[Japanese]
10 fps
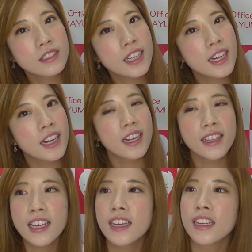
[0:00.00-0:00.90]
う
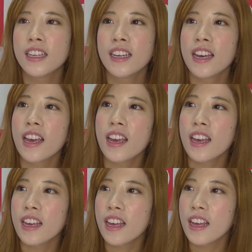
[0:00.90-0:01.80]
なね
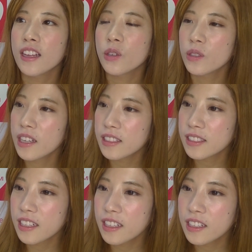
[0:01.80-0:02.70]
えー、相
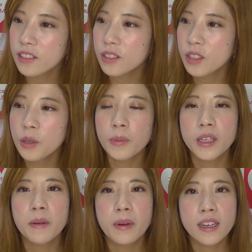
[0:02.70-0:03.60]
談される人も
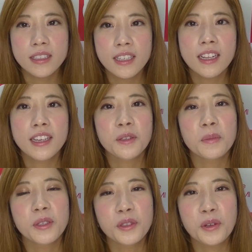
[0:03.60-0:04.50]
いればされない人
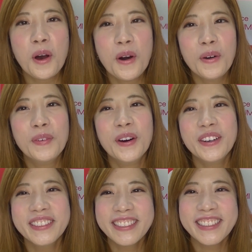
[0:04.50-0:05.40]
もいると思うので
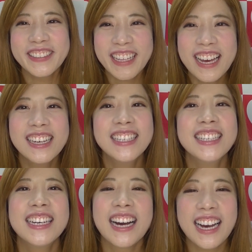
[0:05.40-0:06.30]
は
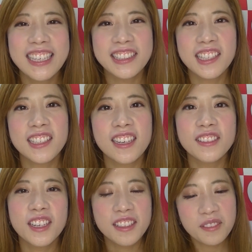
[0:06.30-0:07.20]
い是非
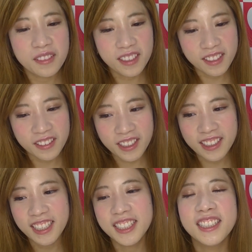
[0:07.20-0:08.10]
頭の中の
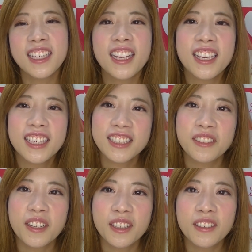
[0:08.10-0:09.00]
引き出しに
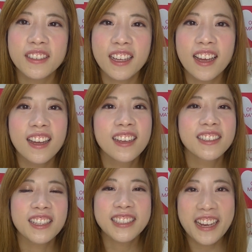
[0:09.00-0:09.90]
しまっておいて
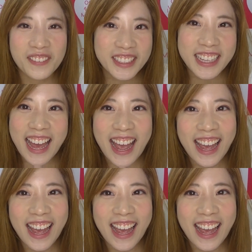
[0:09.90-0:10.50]
くださいませ